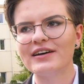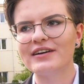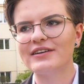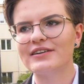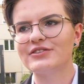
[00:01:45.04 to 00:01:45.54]

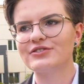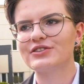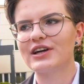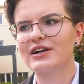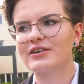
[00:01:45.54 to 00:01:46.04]
E, już
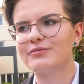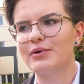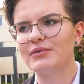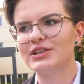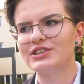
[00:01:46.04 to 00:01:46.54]
tak w
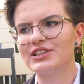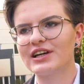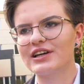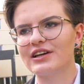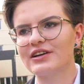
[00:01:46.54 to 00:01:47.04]
pamięci
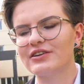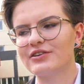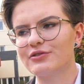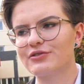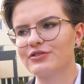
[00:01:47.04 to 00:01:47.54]
takiej e,
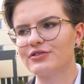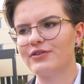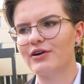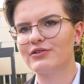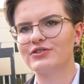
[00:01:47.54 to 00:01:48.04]

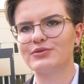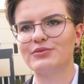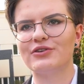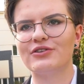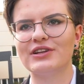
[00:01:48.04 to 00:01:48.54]
krótkotrwałej,
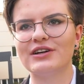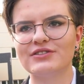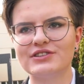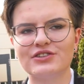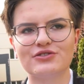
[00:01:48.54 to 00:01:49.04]
żeby ona
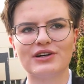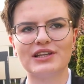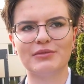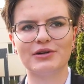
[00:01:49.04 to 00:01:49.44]
wystarczyła na